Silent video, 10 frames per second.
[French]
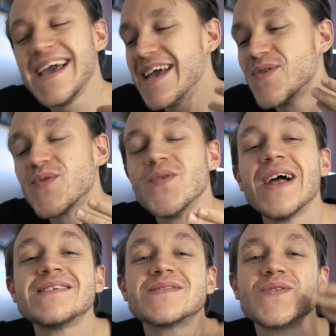Et, de
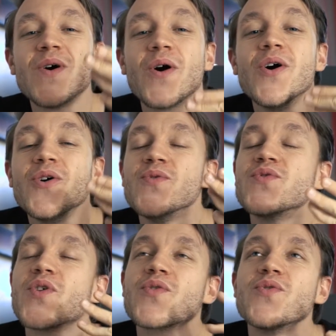cela sort une
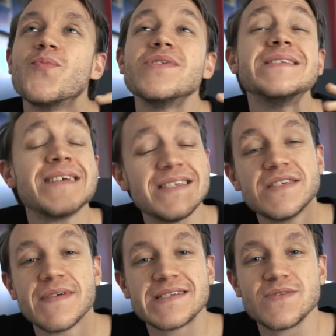sorte de petite
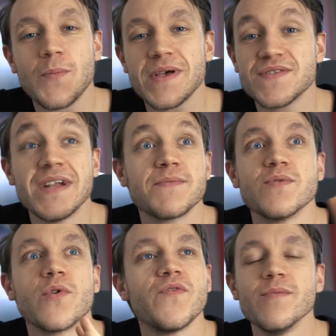satisfaction personnelle
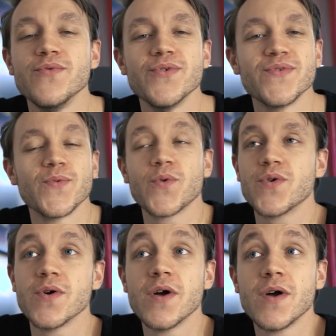absolument fabuleuse.
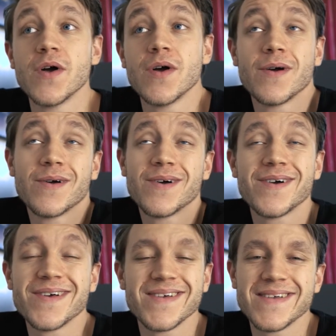Donc euh,
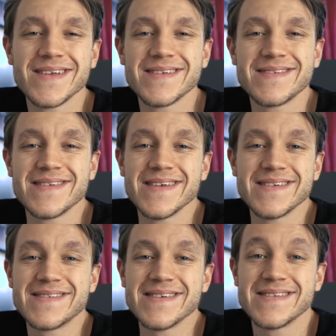
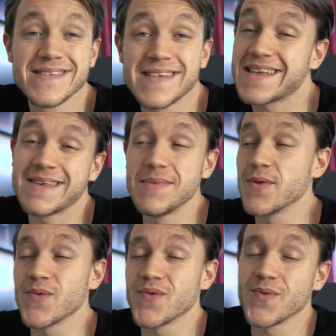c'est ça qui est
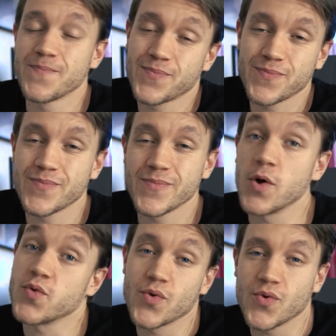bien dans ce jeu,
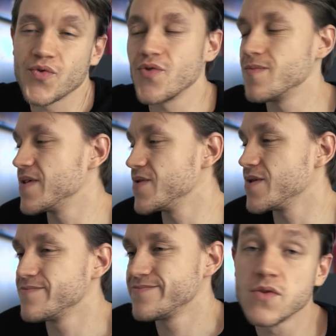entre autres choses bien sûr.
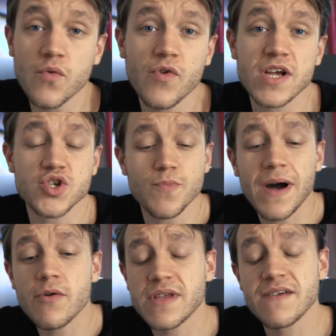Donc voilà, je suis
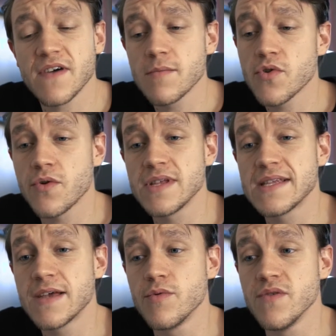pas rentré vraiment dans le
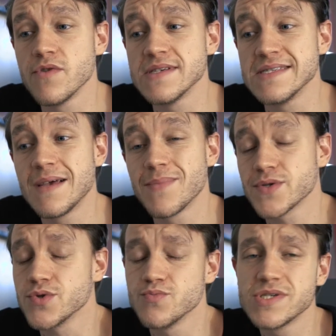détail au niveau des items
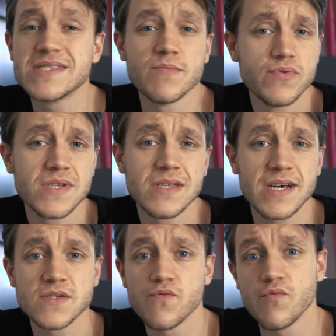parce que je me dis que c'est plus
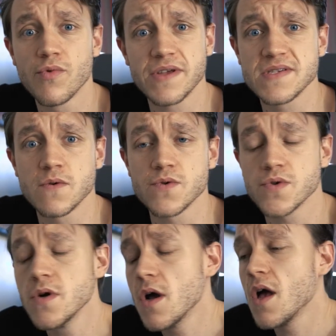intéressant de vous montrer ça en jeu.